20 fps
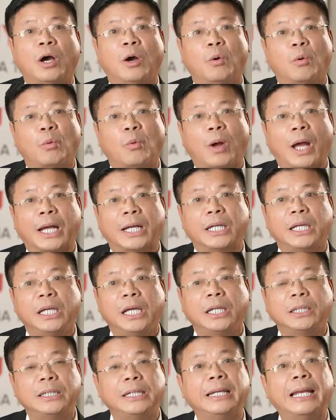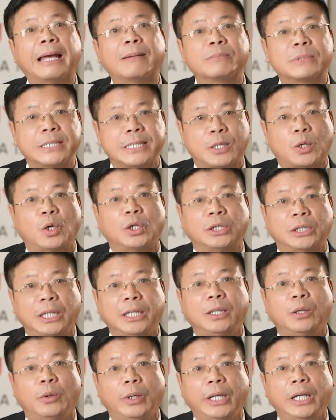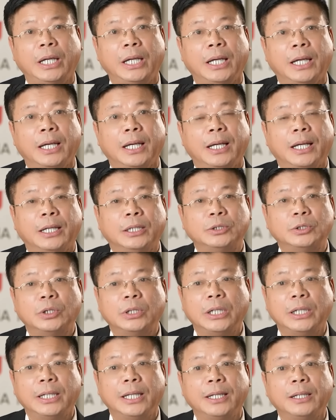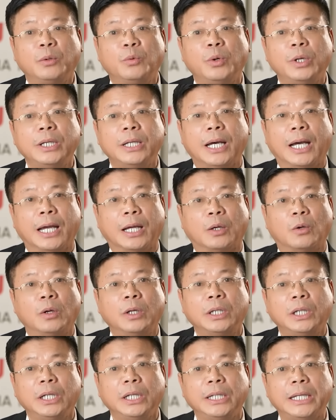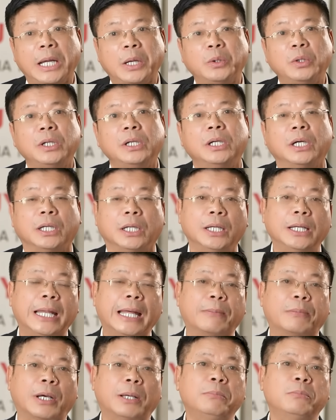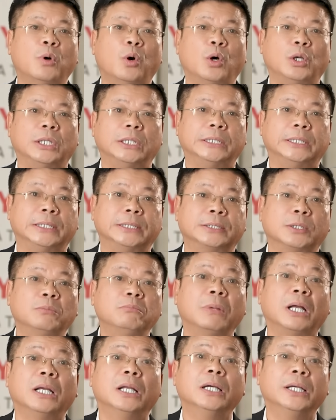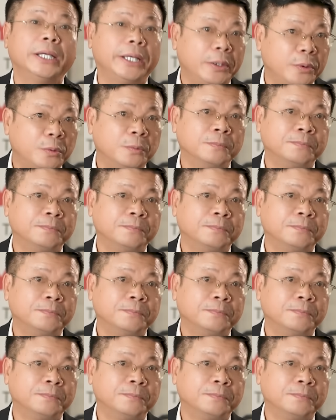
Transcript: hậu quả kia thì làm gì còn tích lũy. Cho nên đến cuối đời có khi nếu những người đi làm cán bộ thì chỉ sống bằng lương hưu,